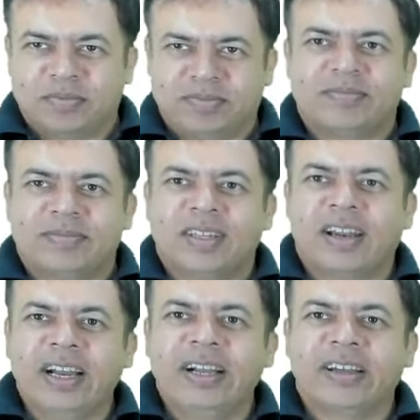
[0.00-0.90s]
राइट
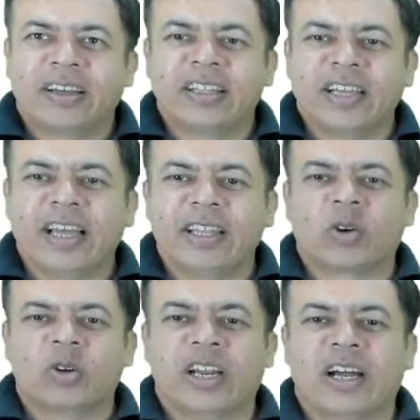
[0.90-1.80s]
अंकिता ये देखो जरा
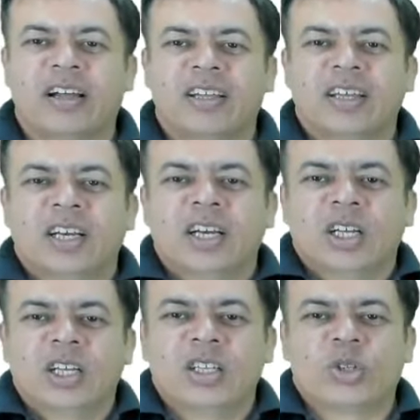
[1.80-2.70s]

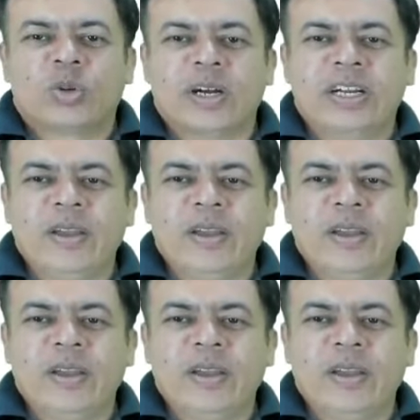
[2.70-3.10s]
24